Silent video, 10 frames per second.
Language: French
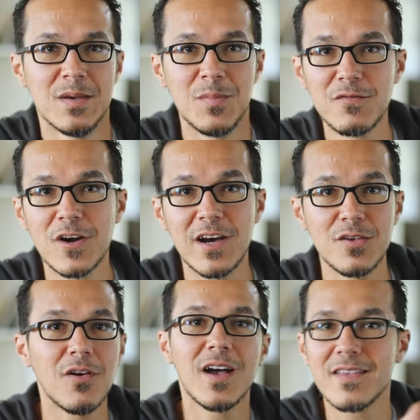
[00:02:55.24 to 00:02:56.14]
Mais voilà,
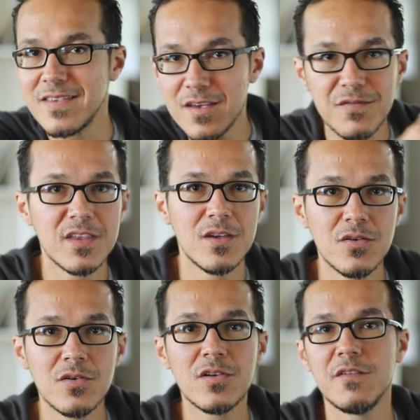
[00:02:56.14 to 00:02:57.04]
il y aura des
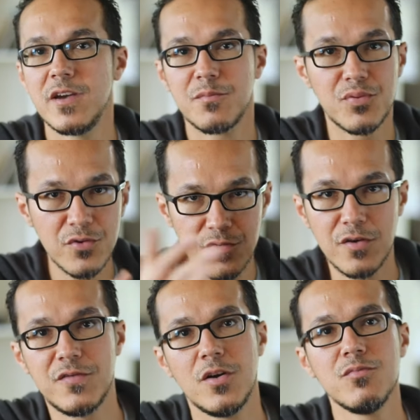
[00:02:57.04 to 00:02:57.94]
vidéos avec
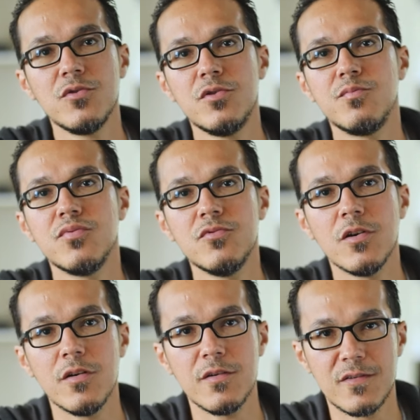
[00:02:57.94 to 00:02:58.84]
plusieurs formules
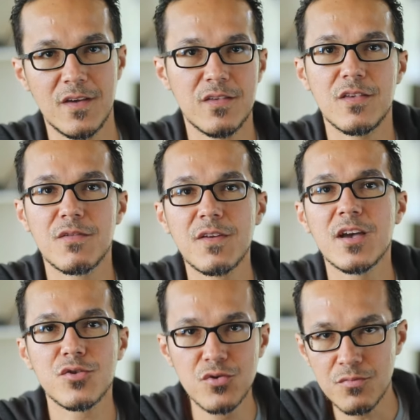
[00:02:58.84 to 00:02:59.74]
pour euh,
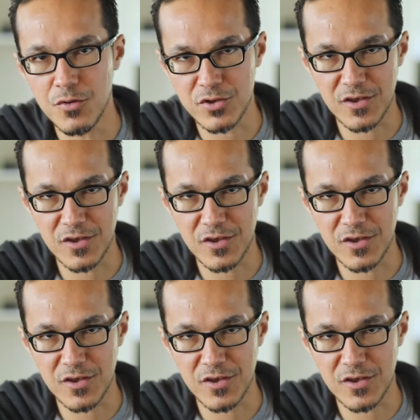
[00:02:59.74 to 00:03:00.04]
satisfaire tout le monde,